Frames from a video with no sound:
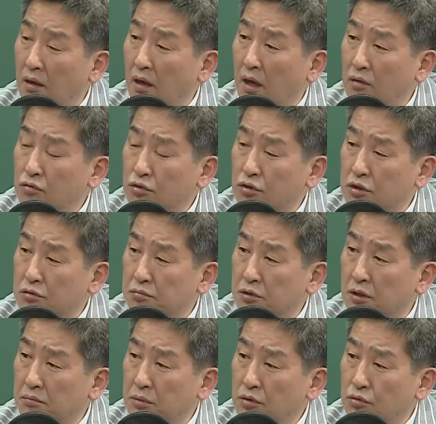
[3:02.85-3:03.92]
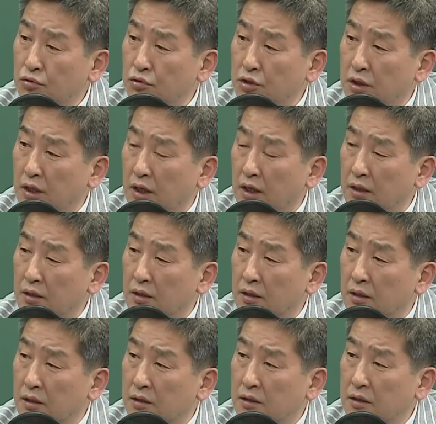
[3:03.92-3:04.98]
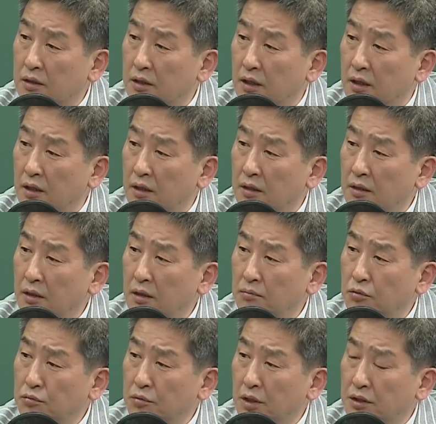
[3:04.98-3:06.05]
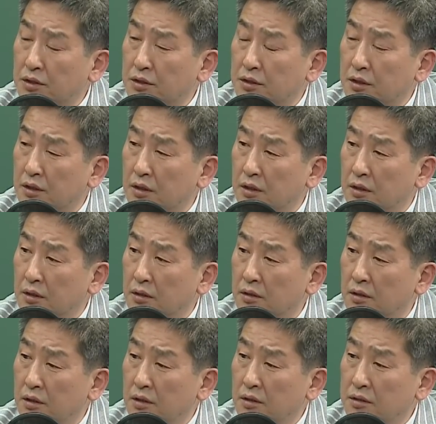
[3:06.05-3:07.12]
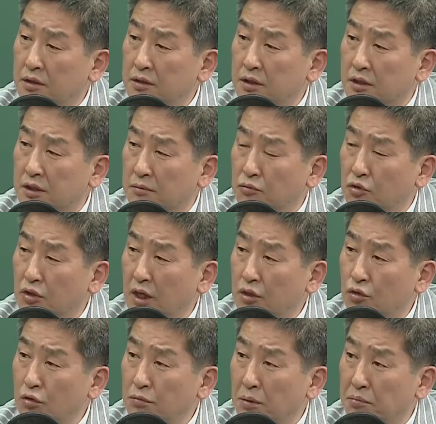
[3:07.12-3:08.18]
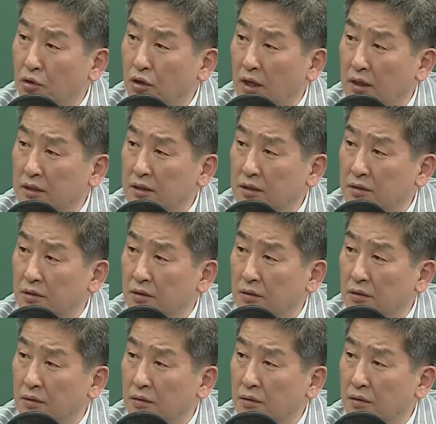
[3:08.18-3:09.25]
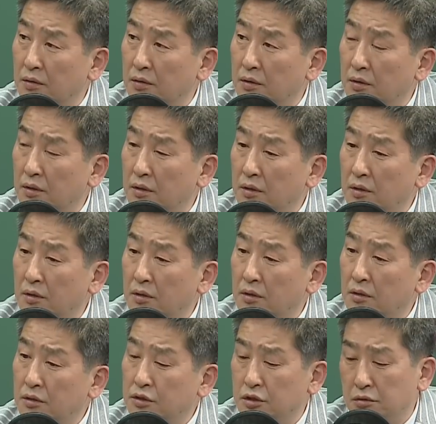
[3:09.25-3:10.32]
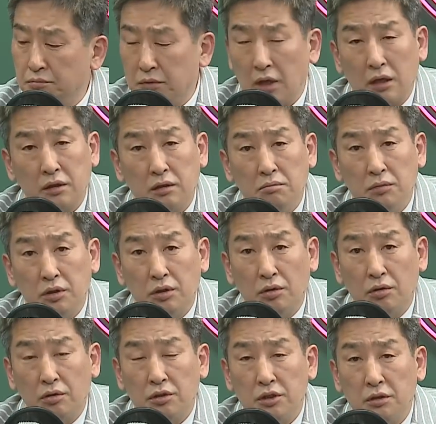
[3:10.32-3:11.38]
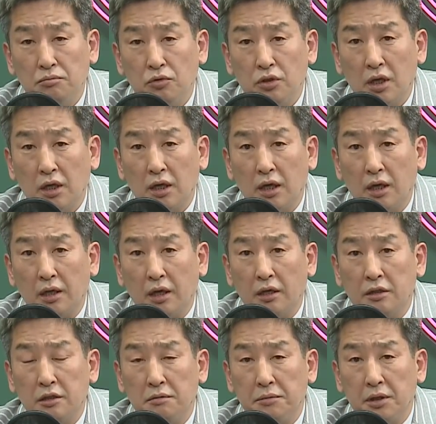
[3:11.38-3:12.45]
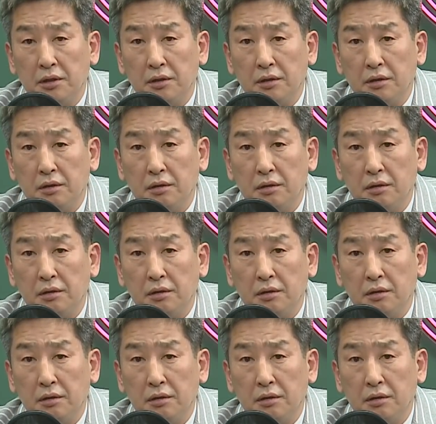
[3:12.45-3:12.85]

한국 주식보다 미국 주식이라 하는가. 그러니 이, 이, 부분에 있어서는 진짜 전문가의 도움이 필요하거든요. 네. 지금 딱뭐 떠오른 전문가가 예를 들면